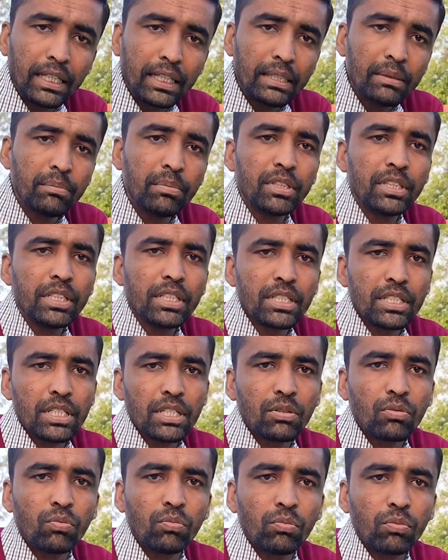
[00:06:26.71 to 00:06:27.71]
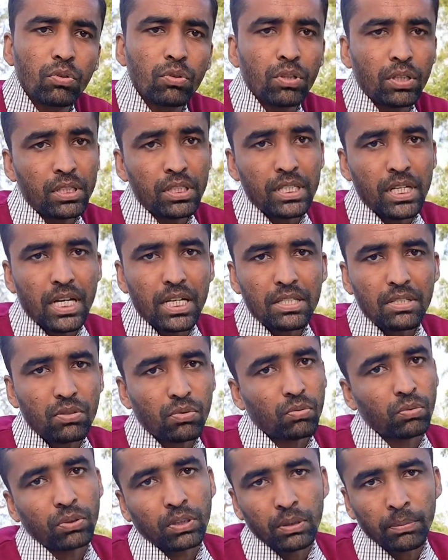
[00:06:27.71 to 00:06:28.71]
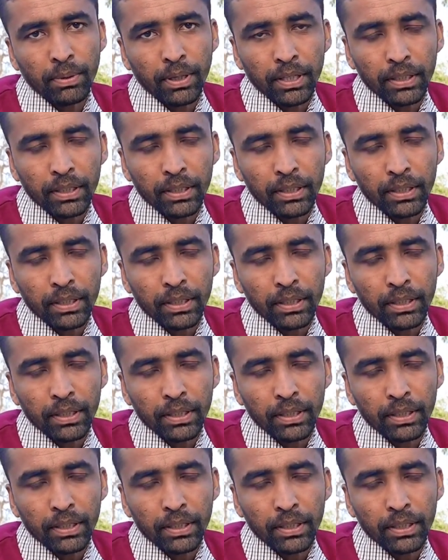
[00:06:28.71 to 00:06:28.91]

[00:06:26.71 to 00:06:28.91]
এই বিদেশি কুমড়োটা চাষ করতে